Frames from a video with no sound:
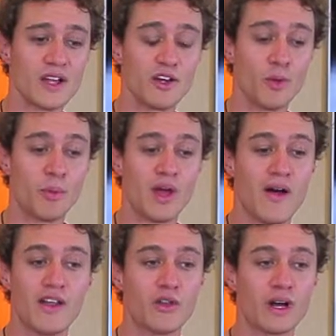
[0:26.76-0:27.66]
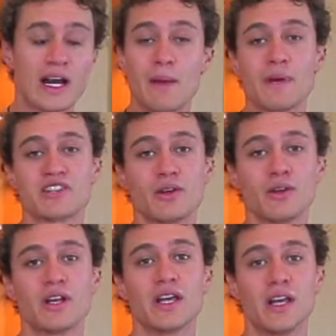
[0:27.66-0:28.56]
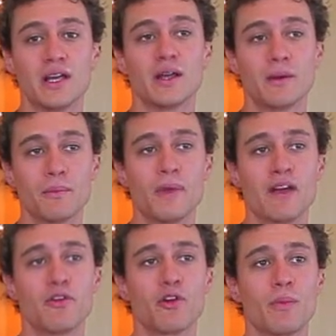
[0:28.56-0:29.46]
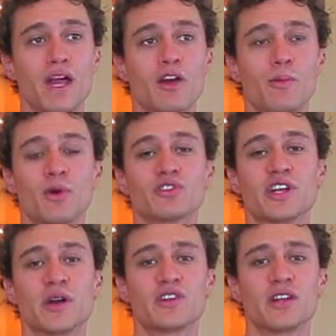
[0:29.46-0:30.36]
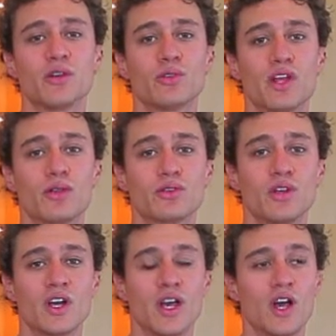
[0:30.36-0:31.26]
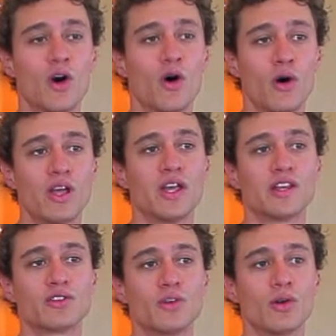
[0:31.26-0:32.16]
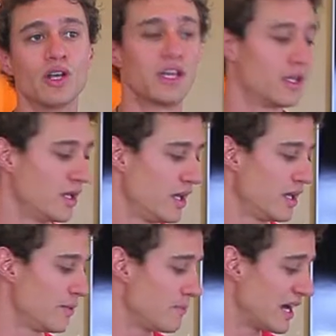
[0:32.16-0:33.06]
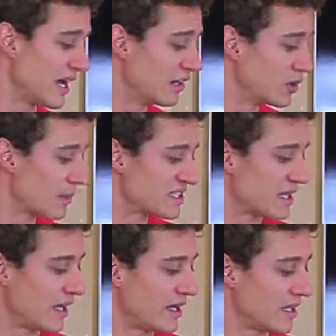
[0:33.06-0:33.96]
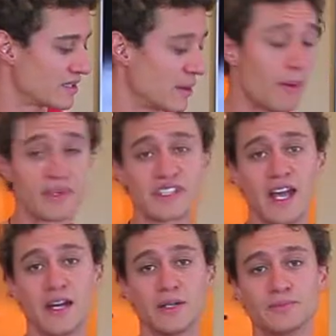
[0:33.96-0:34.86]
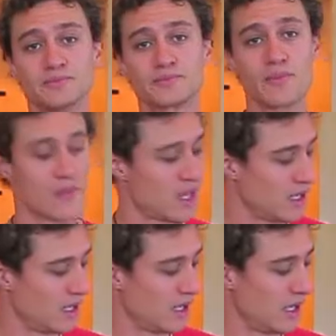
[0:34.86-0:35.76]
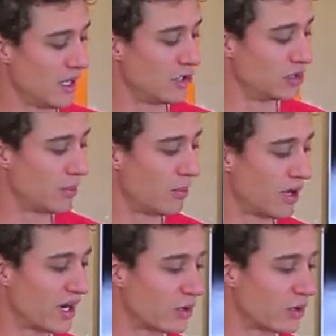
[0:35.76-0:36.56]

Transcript: no pude abandonar la pasión y me formé como cocinero en Estados Unidos. Hoy estoy eh, manejando una pescadería, se llama Pesqueira eh, donde podrán